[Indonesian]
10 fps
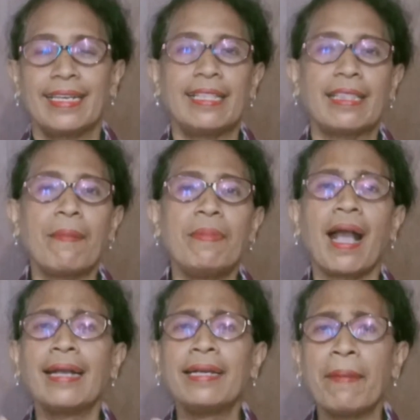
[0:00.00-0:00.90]
kita
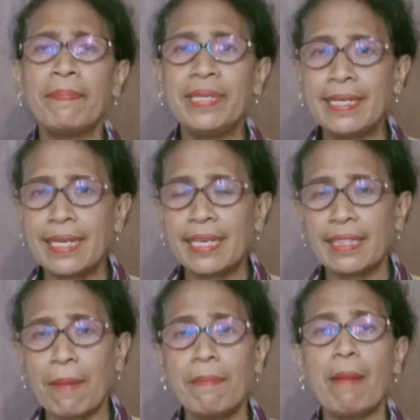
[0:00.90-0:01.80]
menganggap diri
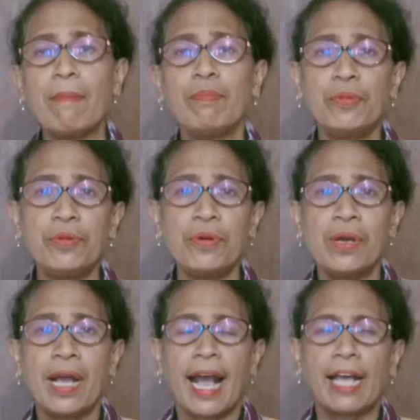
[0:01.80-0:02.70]
kita mampu
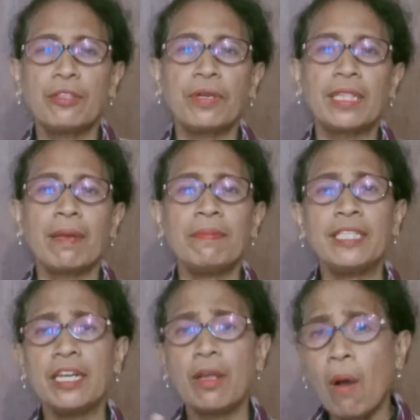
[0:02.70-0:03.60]
atau kita
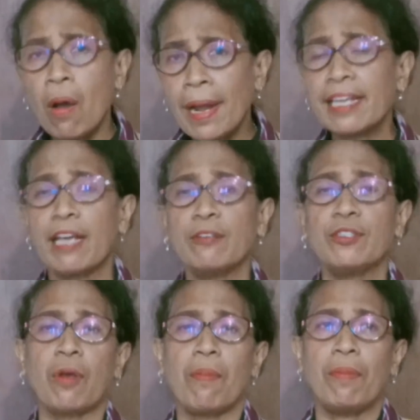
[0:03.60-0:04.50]
menjadi orang yang
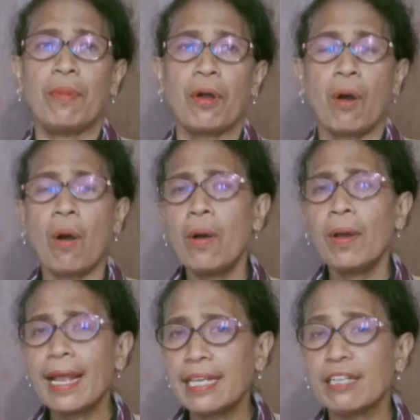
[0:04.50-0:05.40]
sombong,
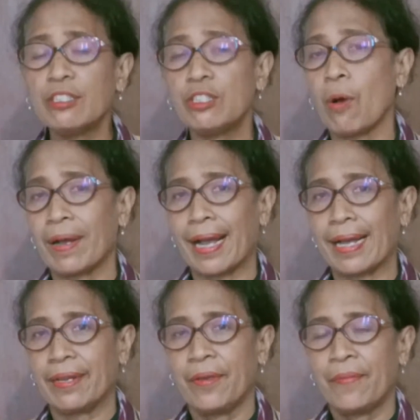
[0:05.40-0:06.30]
orang yang congkak.